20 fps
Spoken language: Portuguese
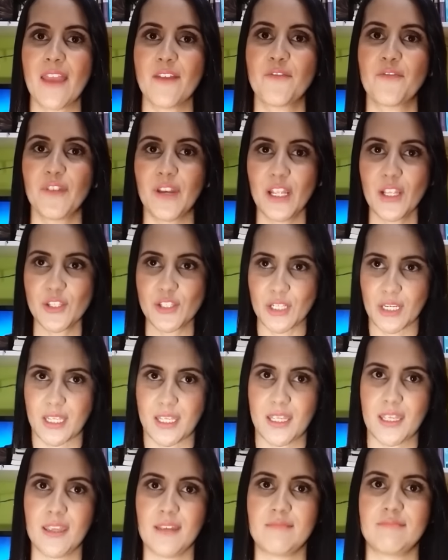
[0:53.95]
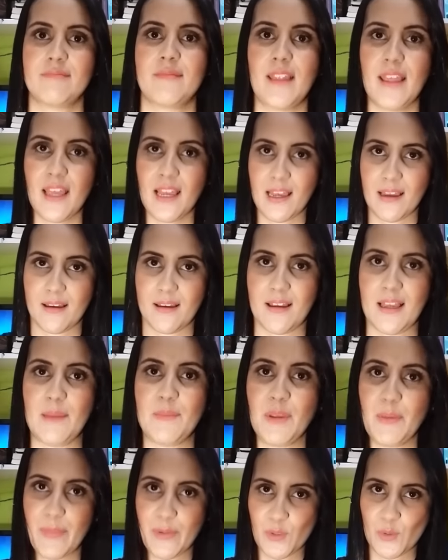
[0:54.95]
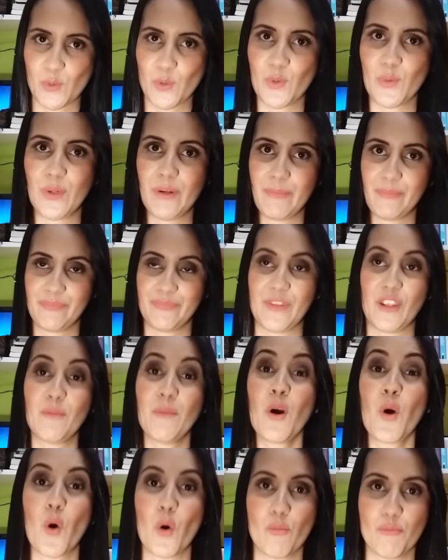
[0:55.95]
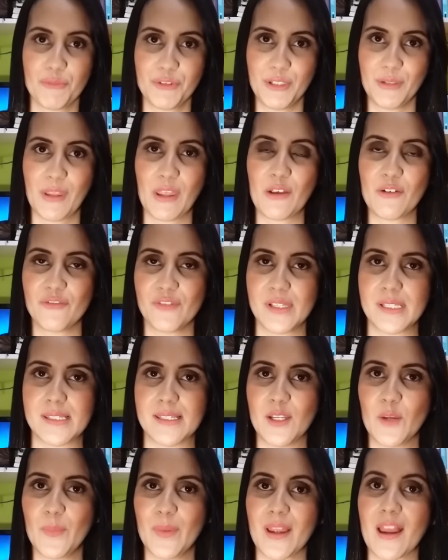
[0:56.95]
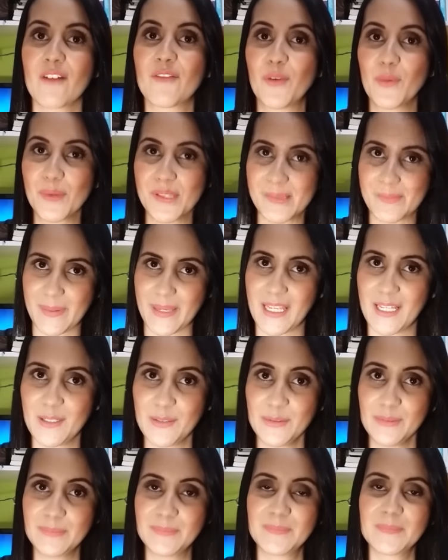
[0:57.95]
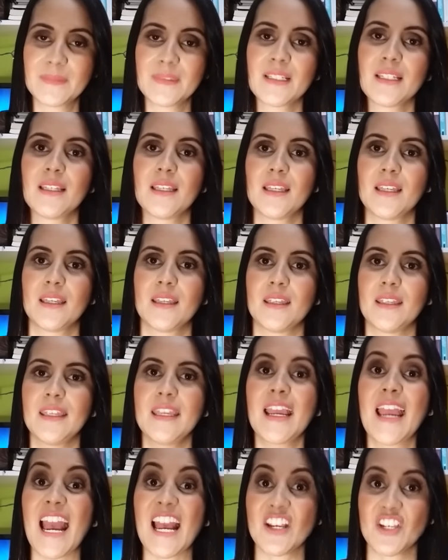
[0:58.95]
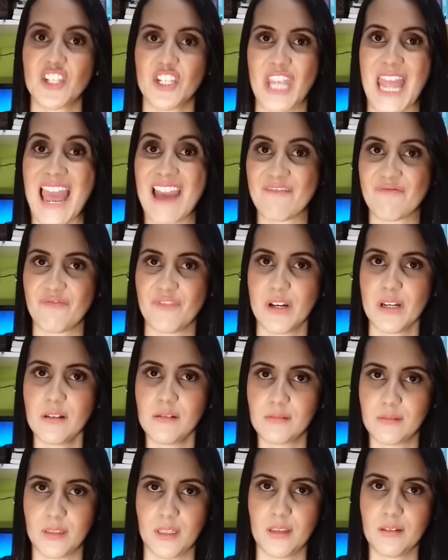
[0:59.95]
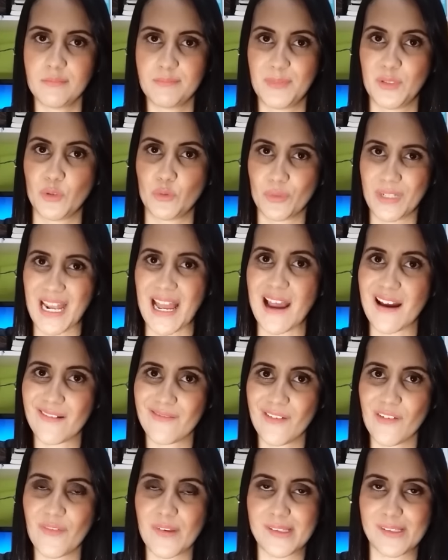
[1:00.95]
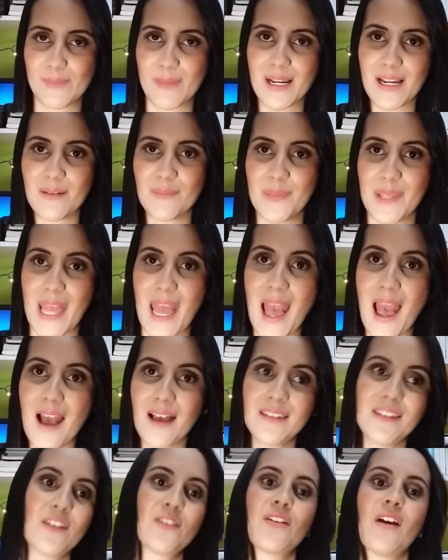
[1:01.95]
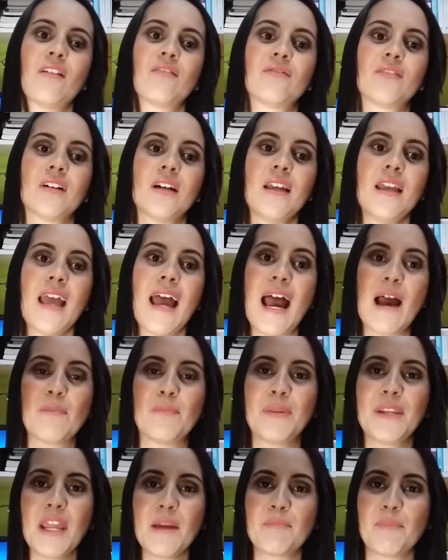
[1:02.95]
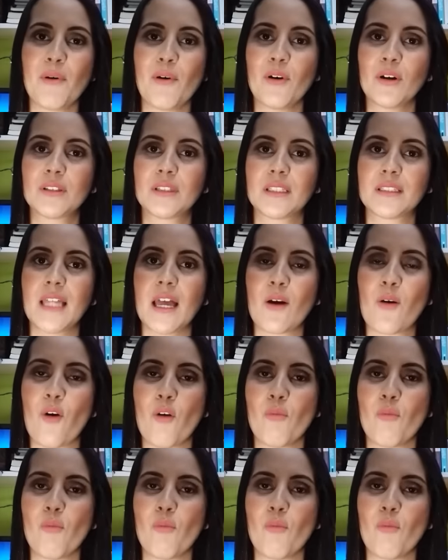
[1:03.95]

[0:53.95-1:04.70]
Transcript: Em frente aqui, né, a minha pessoa, tem uma cômoda, o que, que eu fazia? Eu pegava um espelho, encaixava, né? Pendurava, fazia uma gambiarra, deixava abrir a porta da